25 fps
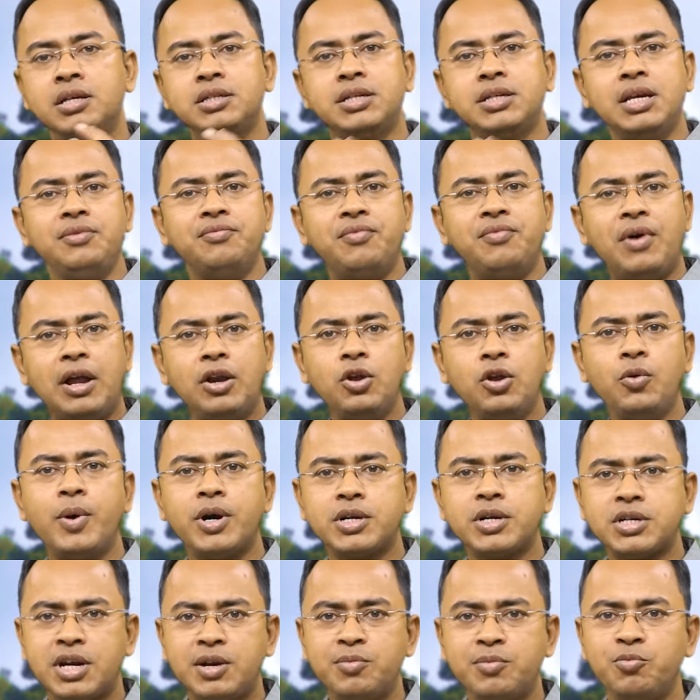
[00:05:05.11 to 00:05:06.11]
সেই
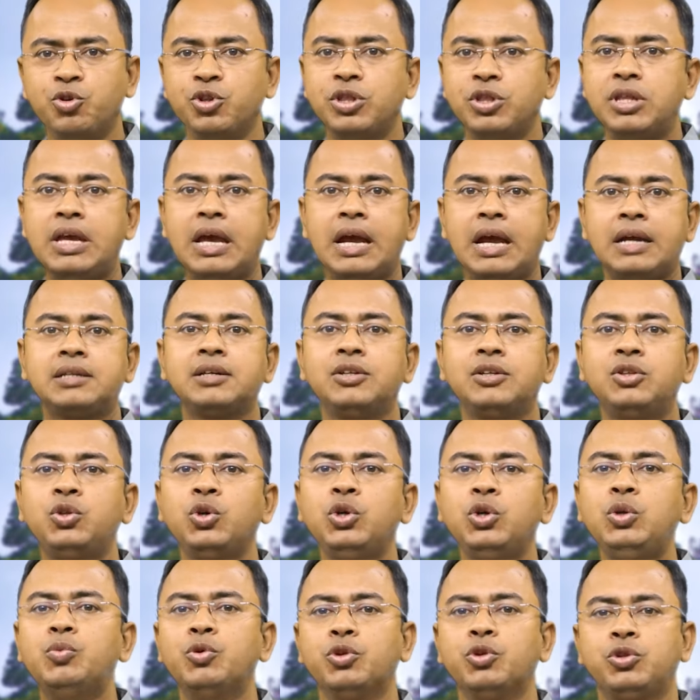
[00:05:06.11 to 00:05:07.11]
ভালোবাসার মধ্যে একটা
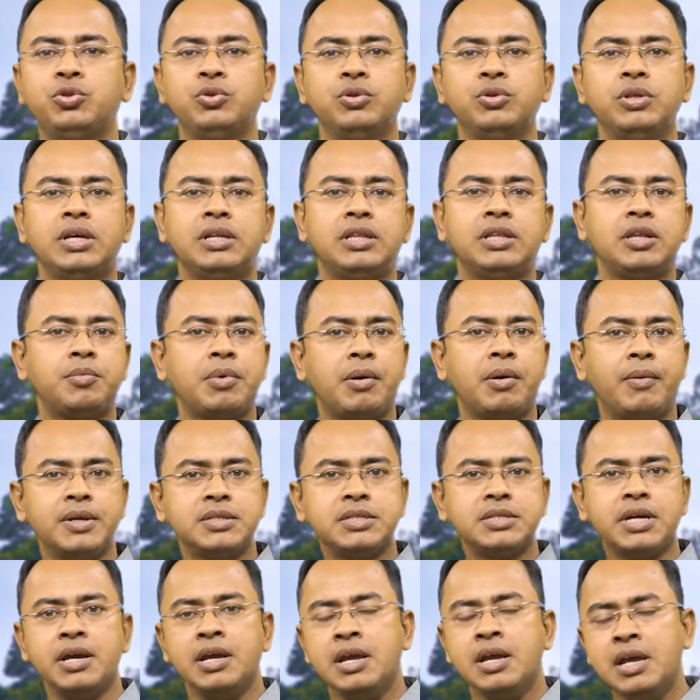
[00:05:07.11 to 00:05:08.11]
দৈবত্ব দেখতে পাওয়া
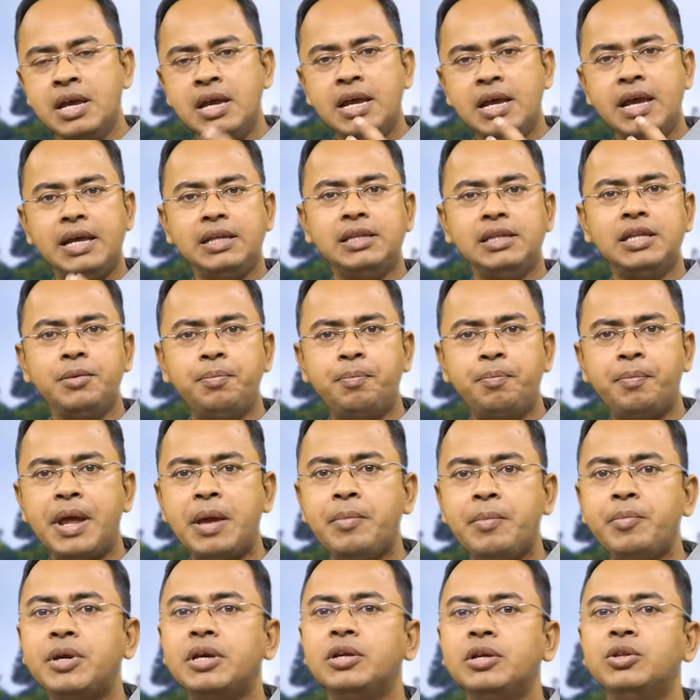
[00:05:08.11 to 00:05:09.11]
যায় এদের
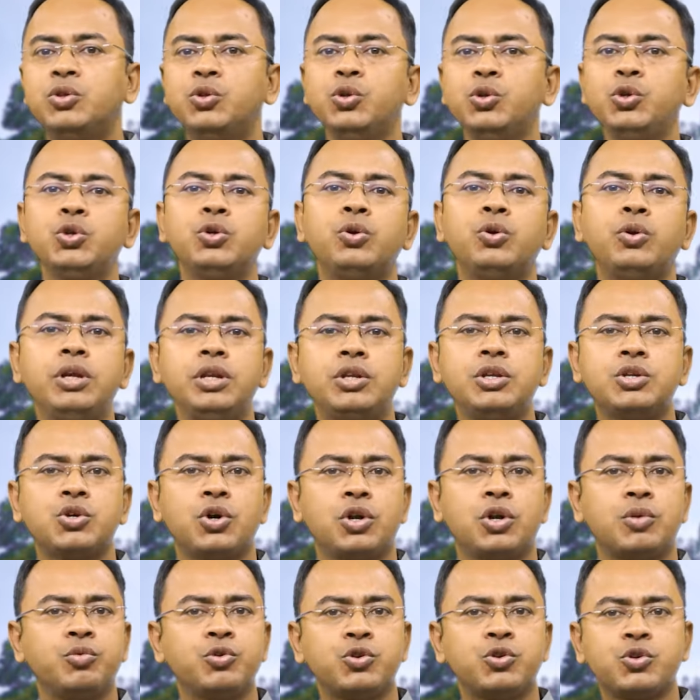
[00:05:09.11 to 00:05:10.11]
প্রেম কিন্তু শরীর
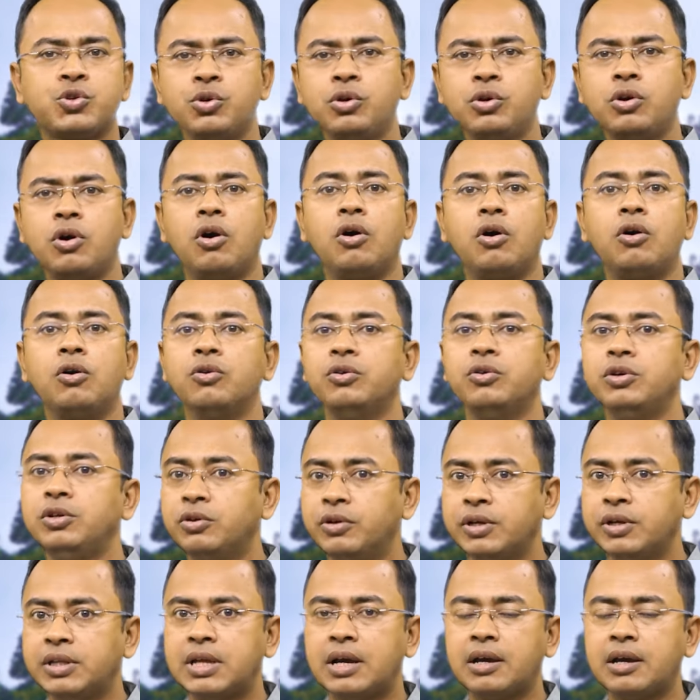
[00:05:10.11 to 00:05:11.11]
সর্বস্ব কখনোই
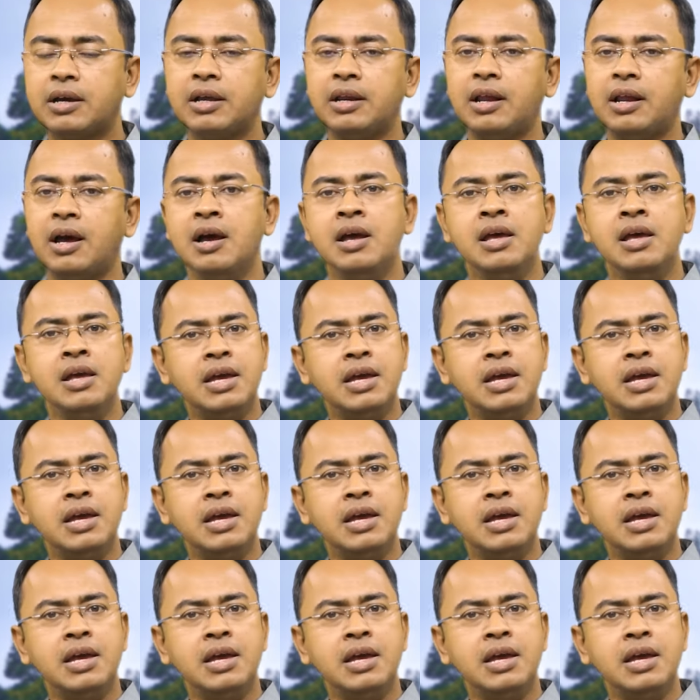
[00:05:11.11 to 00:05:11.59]
হয়ে থাকে না